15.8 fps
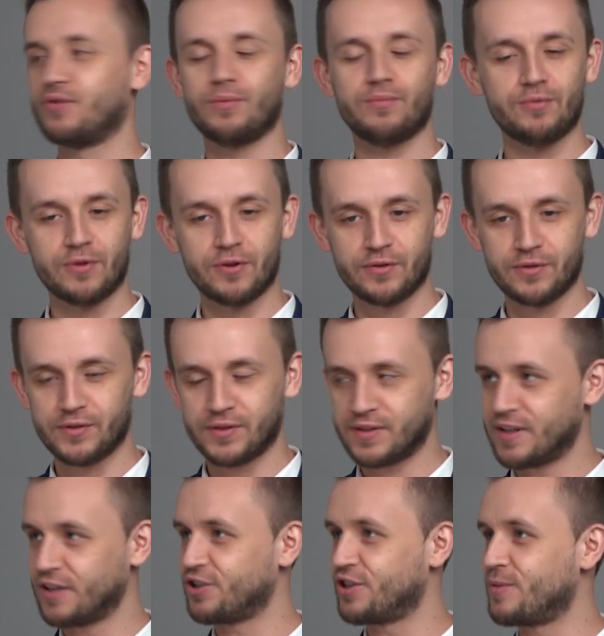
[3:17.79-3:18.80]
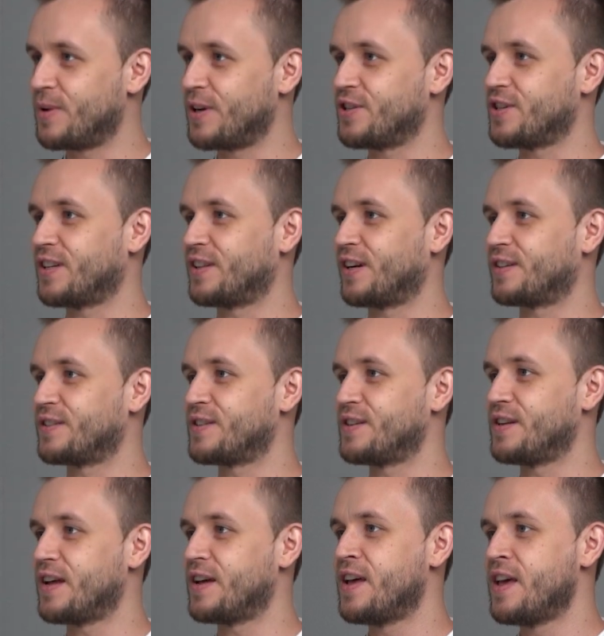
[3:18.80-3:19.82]
To było znacznie bardziej
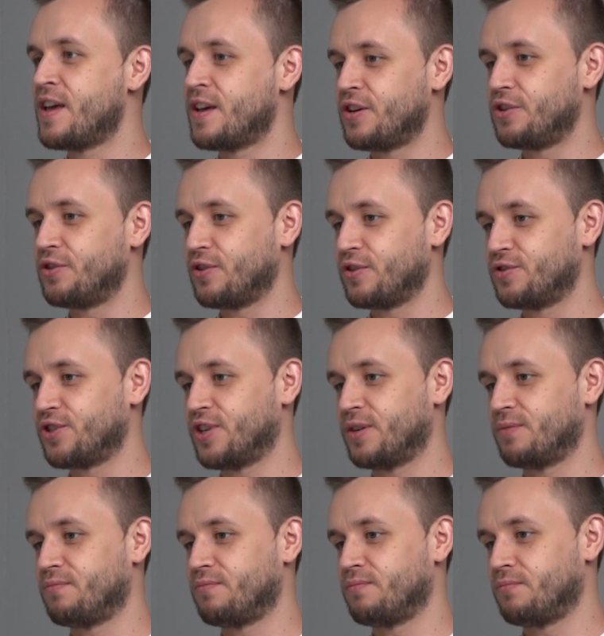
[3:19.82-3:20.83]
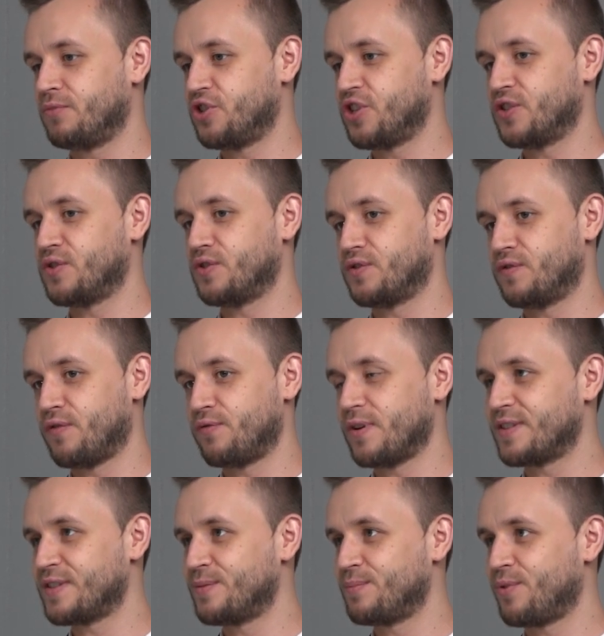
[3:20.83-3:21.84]
atrakcyjne i to, że siedząc we
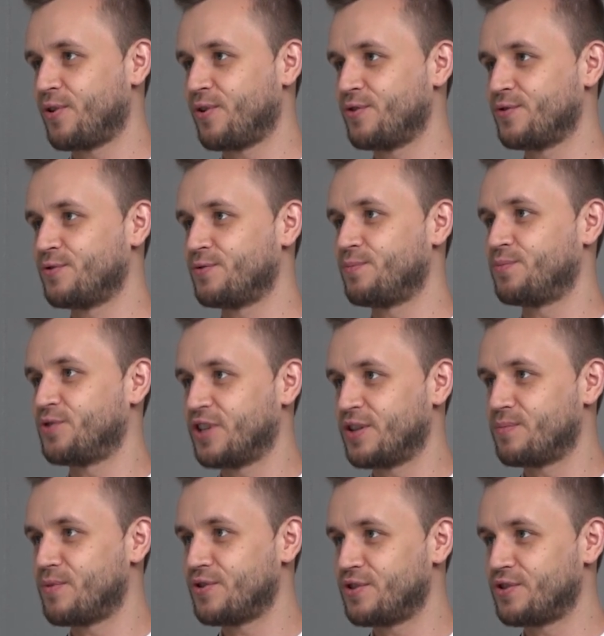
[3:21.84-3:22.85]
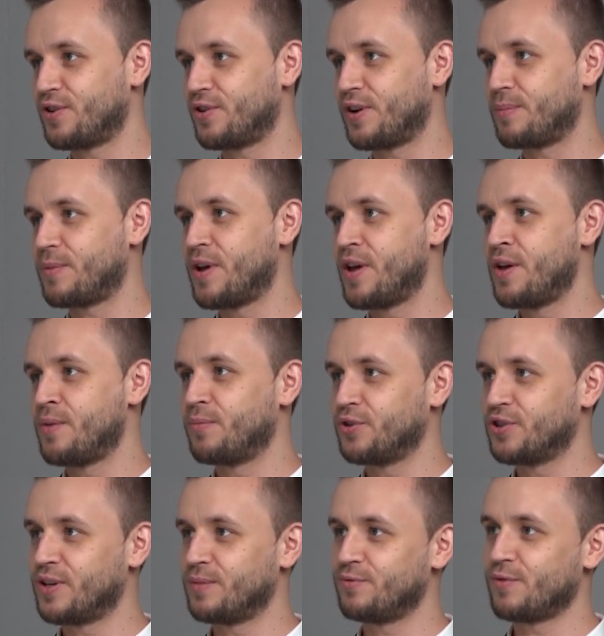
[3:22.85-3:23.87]
własnym pokoju, przed monitorem,
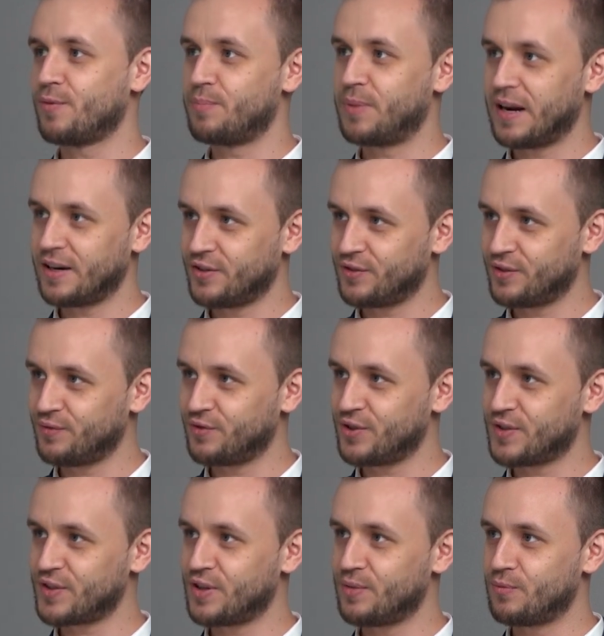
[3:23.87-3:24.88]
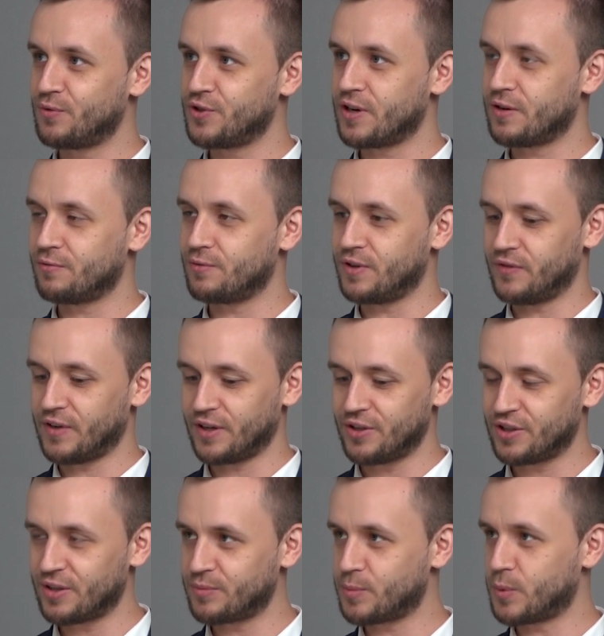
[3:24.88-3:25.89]
można było brać w tym wszystkim udział i w
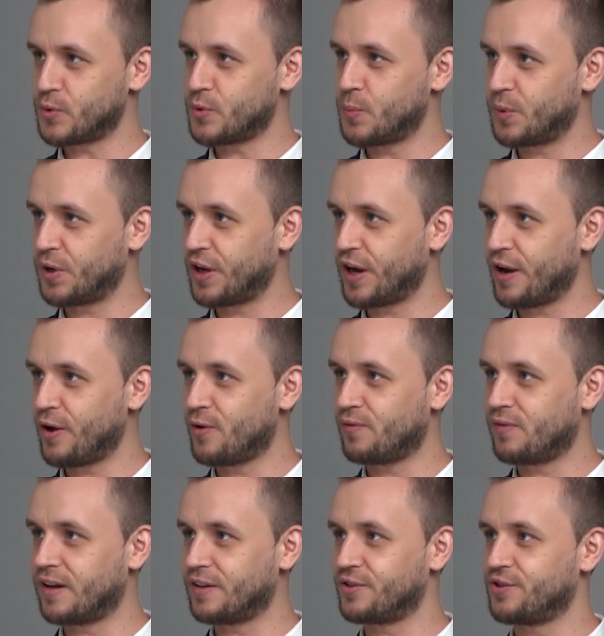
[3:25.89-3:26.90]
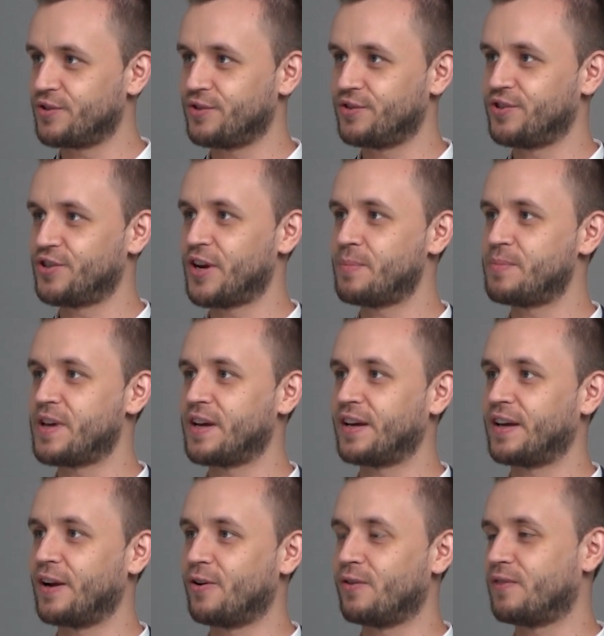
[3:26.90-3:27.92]
jakiś tam sposób kreować siebie,
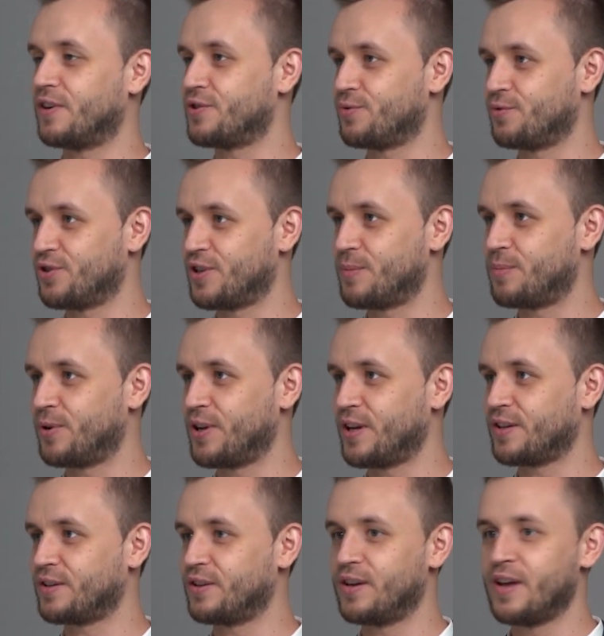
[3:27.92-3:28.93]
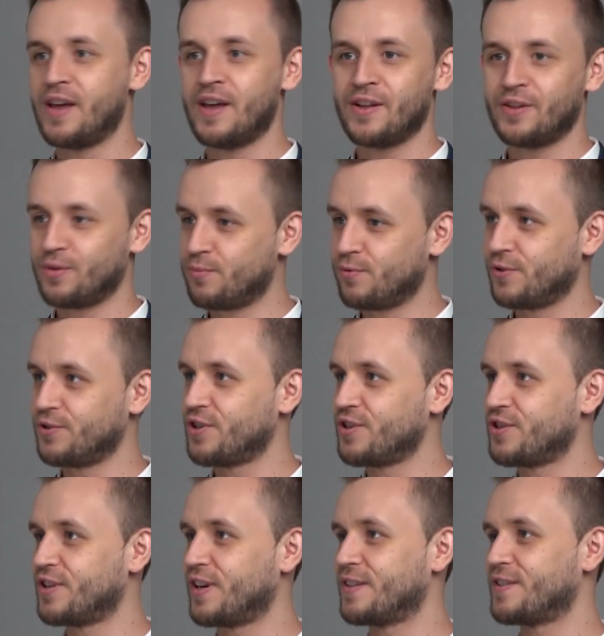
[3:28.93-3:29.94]
kreować różne projekty, to było
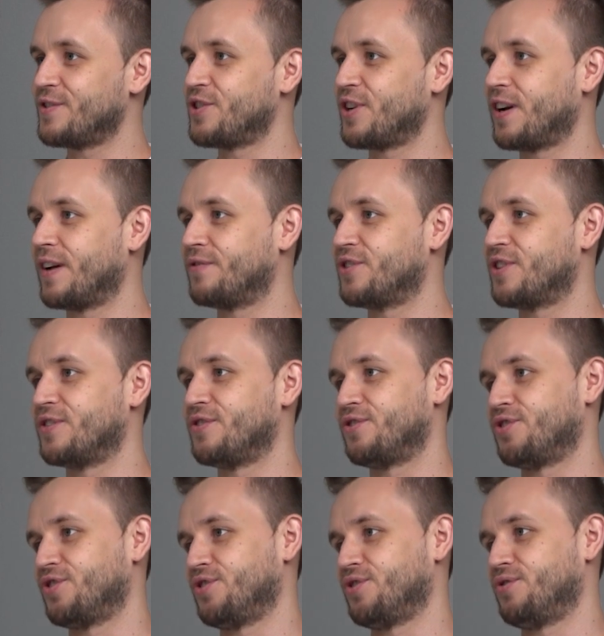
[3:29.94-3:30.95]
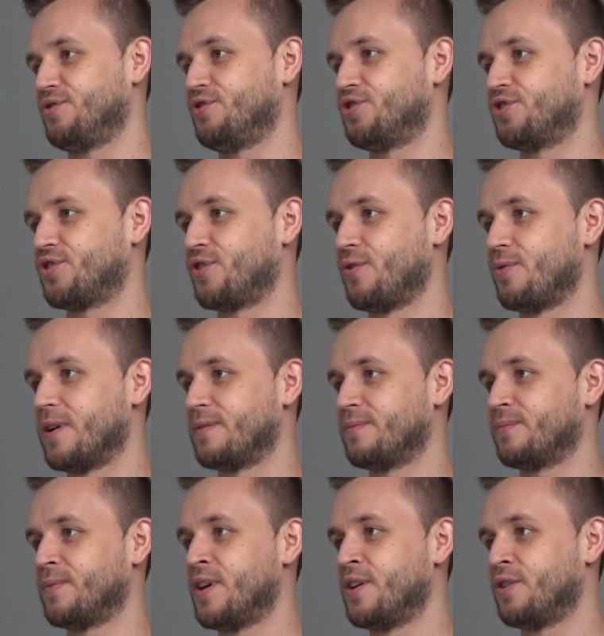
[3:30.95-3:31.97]
10 razy ciekawsze niż, niż szkoła,
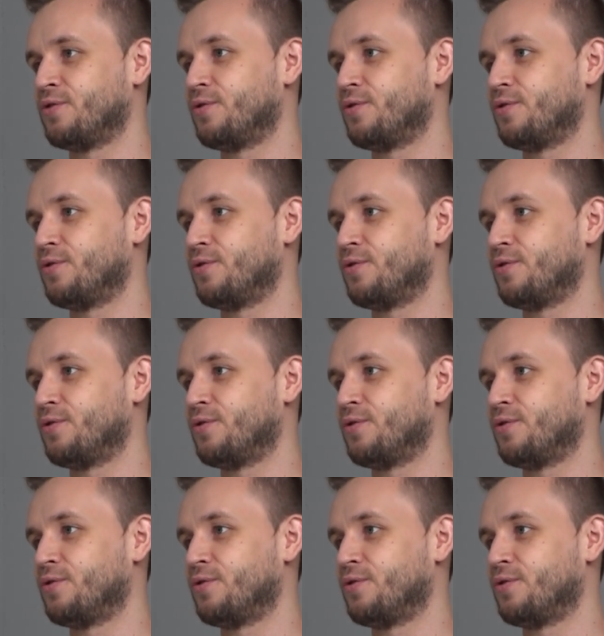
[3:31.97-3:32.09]
no tak.